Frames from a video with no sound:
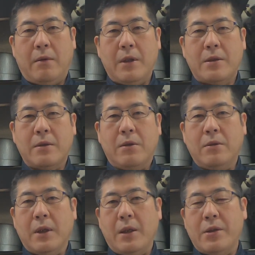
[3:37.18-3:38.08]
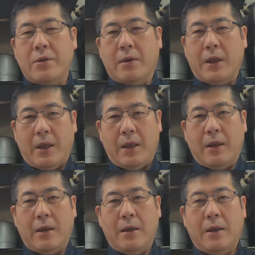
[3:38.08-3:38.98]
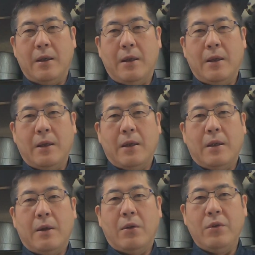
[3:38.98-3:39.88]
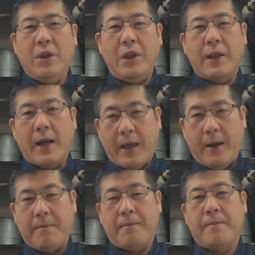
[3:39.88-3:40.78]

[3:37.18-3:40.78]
これすごくないでしょうかね本人だけ